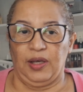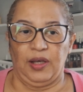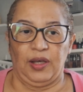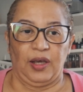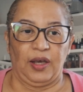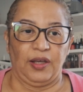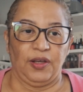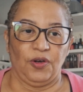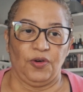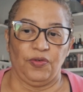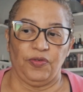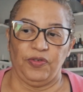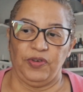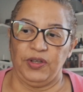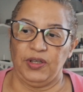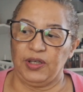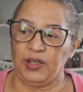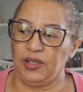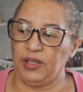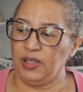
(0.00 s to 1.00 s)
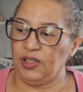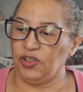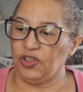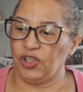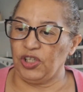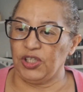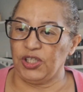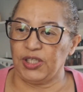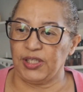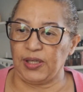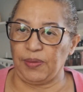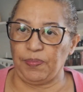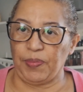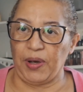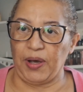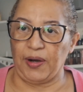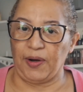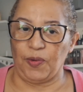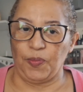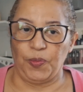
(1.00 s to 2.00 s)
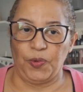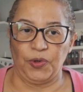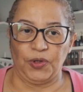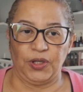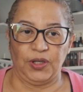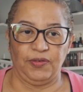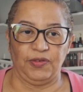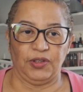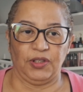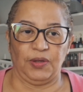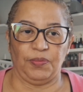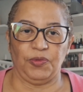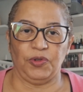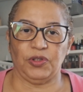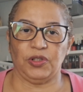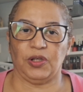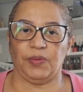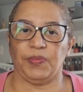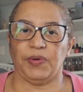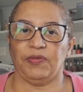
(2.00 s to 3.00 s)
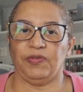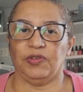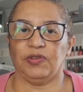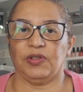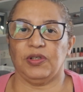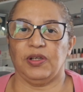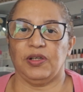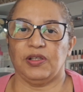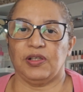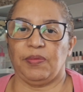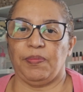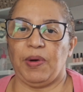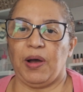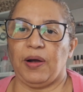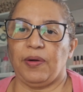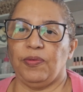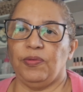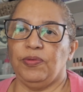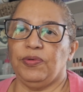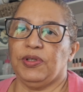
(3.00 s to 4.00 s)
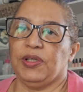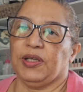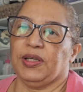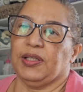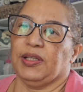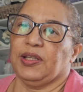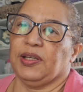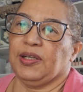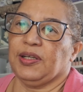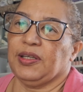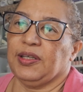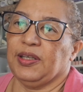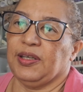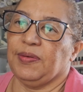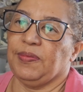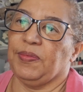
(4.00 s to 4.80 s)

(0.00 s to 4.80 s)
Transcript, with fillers: Aí eu vim aqui, gente, separar um pouquinho, vou até mostrar para vocês a bagunça que tá aqui.